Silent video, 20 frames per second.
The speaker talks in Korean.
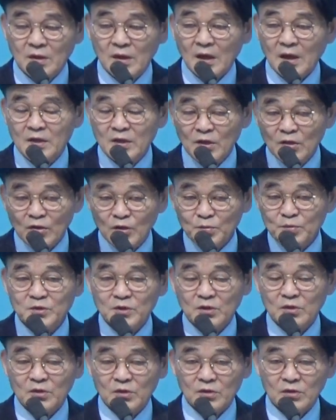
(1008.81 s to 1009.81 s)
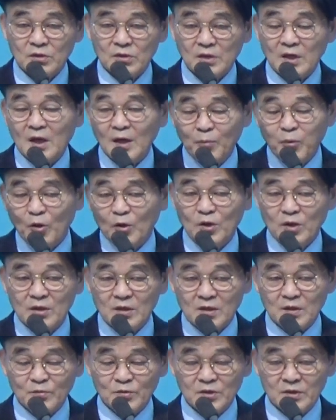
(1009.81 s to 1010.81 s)
안 되는 거 없어. 내가
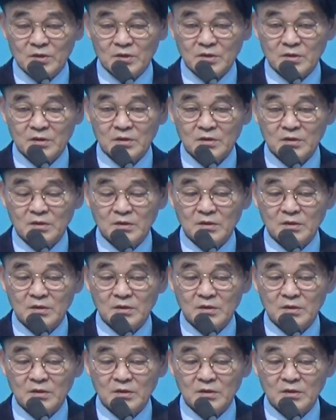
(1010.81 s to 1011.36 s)
포기하니까 문제지.